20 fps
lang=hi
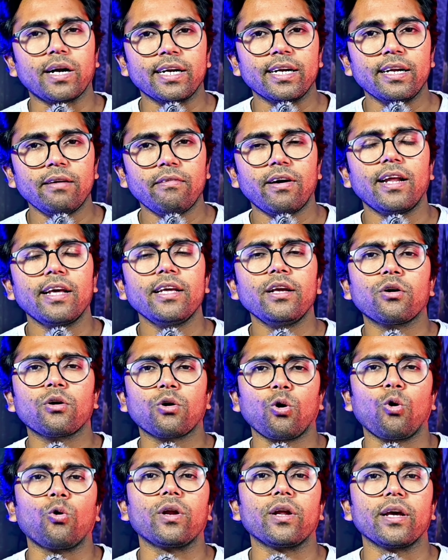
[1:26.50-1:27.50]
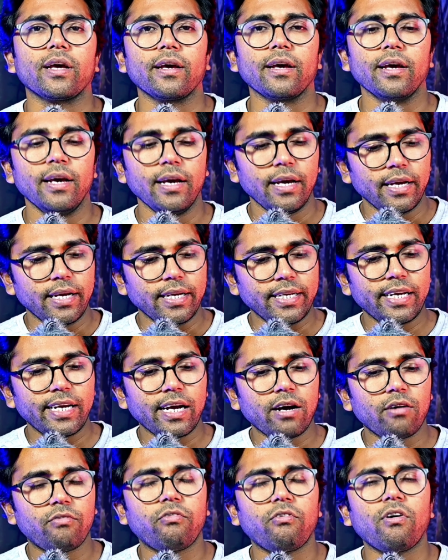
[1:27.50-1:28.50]
पकड़ने वाला ये कौन है ये
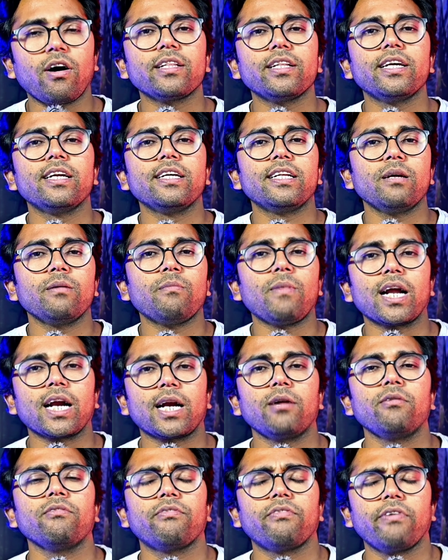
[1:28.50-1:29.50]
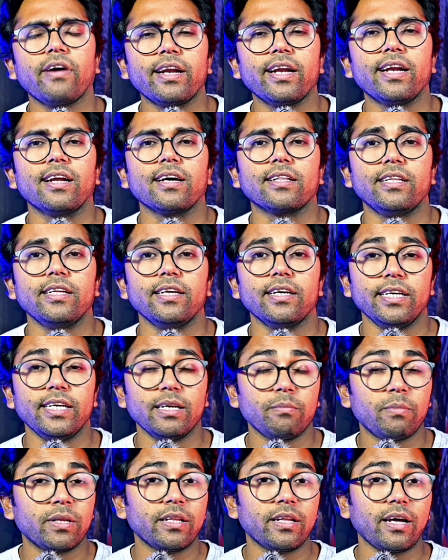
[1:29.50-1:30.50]
अफवाह धीरे धीरे मार्केट में फैलने लगती है
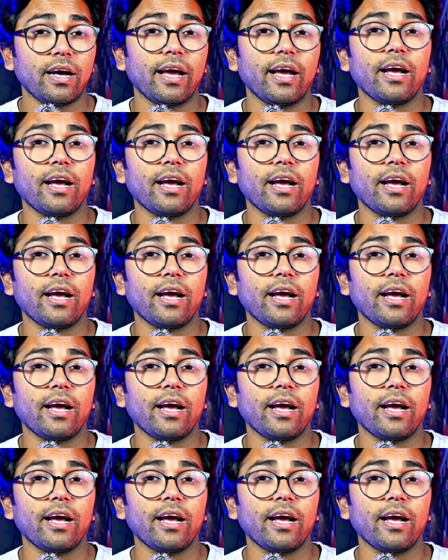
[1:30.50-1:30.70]
ये बंदा